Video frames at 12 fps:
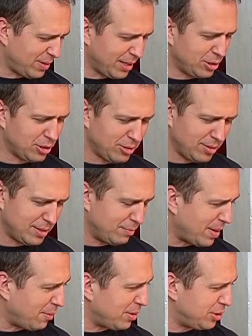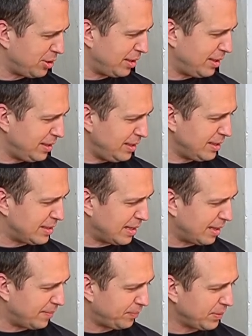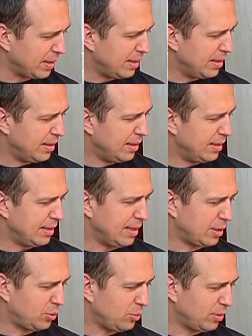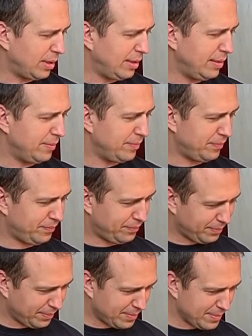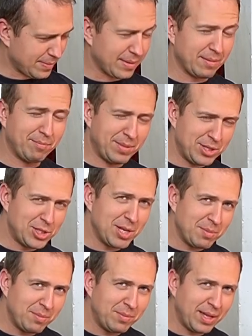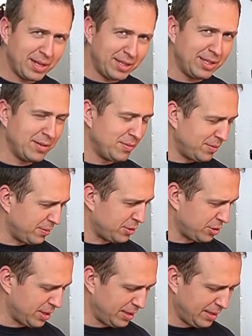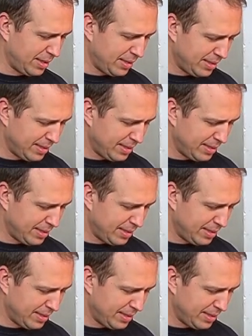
Fakt, że to jest mała średnica, na której będziemy mieli niewyważenie,